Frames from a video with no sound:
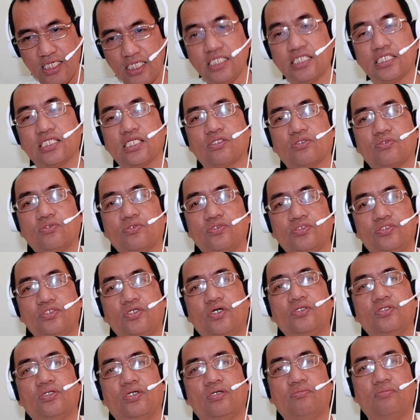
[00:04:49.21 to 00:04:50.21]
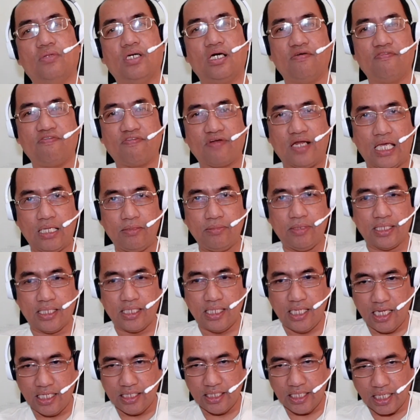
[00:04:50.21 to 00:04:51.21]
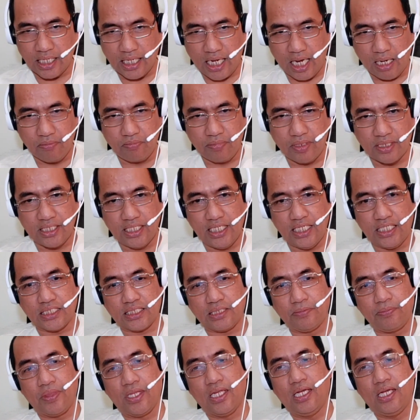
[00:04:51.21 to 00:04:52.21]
institution o mga private lending companies.